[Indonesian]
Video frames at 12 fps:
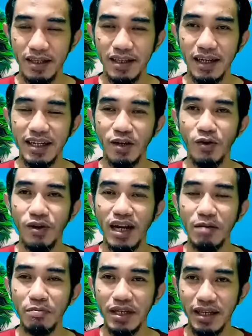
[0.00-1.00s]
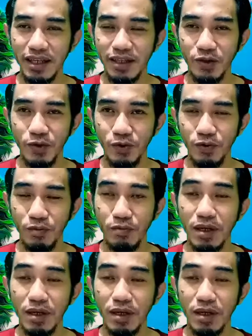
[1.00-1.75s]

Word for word: Jadi orang begitu